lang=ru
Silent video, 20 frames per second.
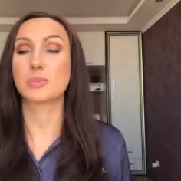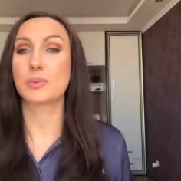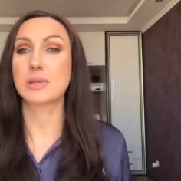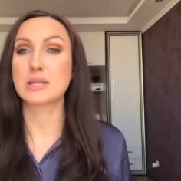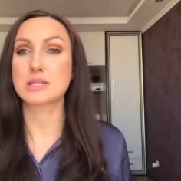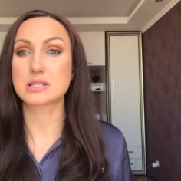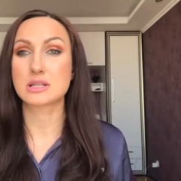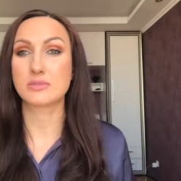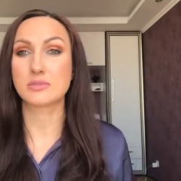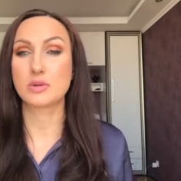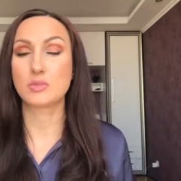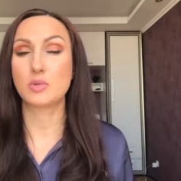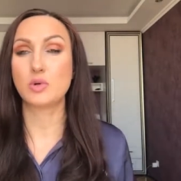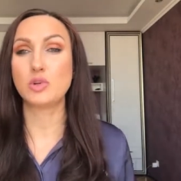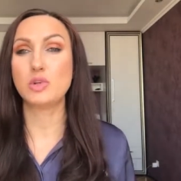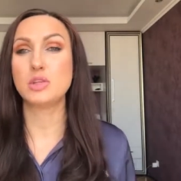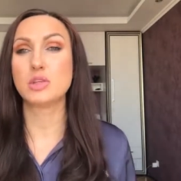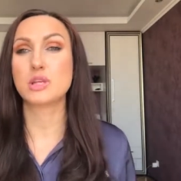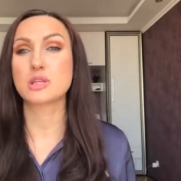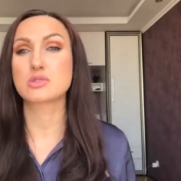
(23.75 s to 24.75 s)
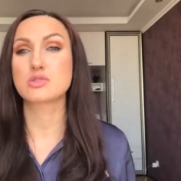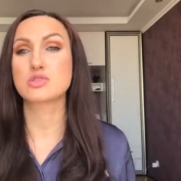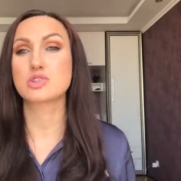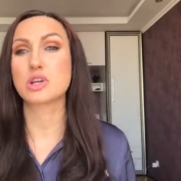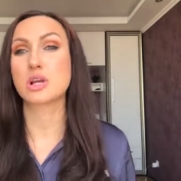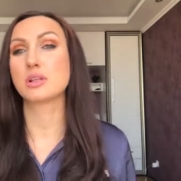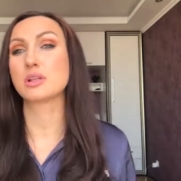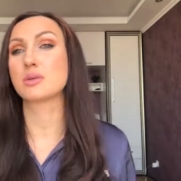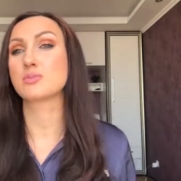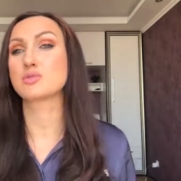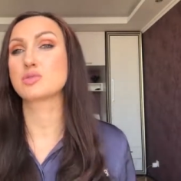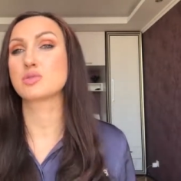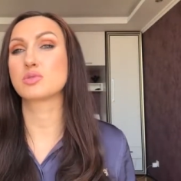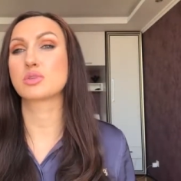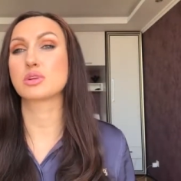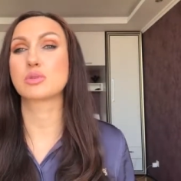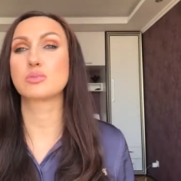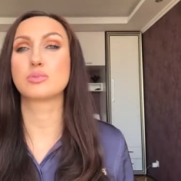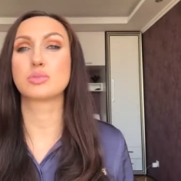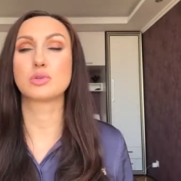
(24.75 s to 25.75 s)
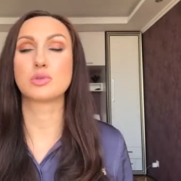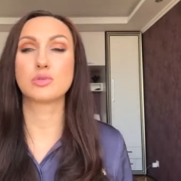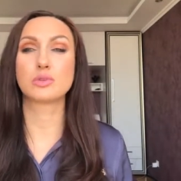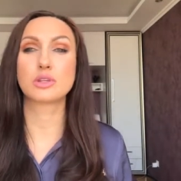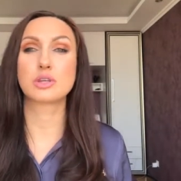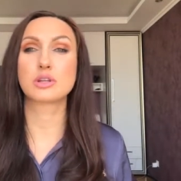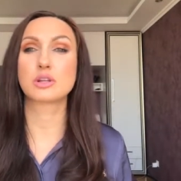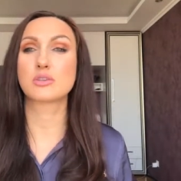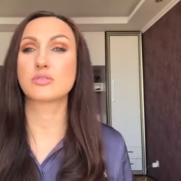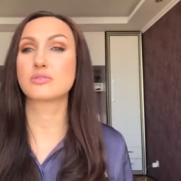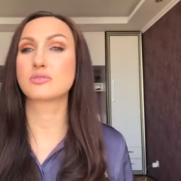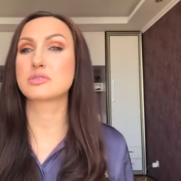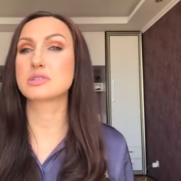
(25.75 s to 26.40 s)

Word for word: Поездка в Японию, я изучала обзоры блогеров,